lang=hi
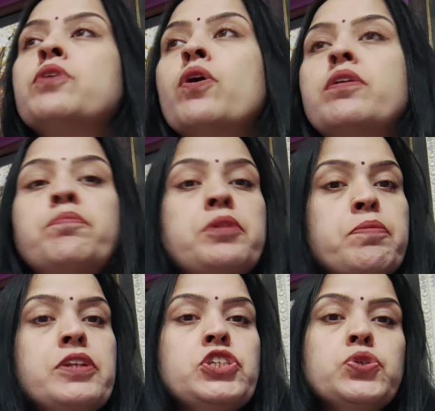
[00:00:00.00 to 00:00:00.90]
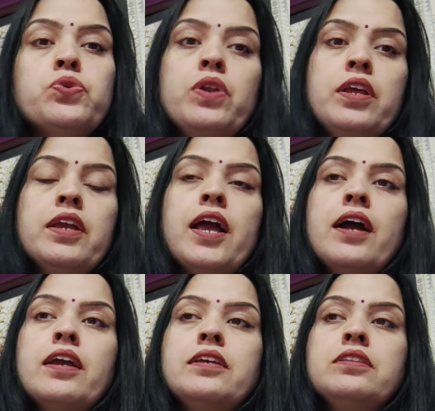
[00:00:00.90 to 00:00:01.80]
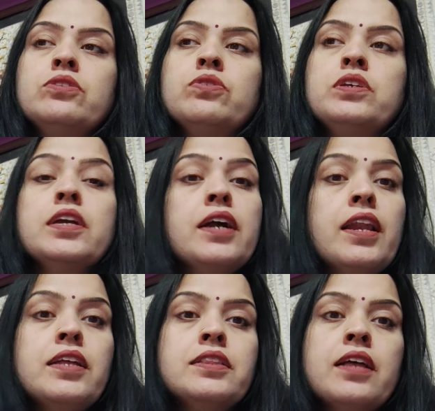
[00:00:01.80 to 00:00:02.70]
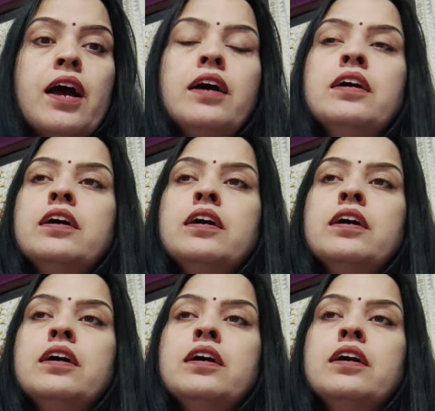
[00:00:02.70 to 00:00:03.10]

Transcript: और अपनी बच्चियों को लेके आ गई तो ये गलत था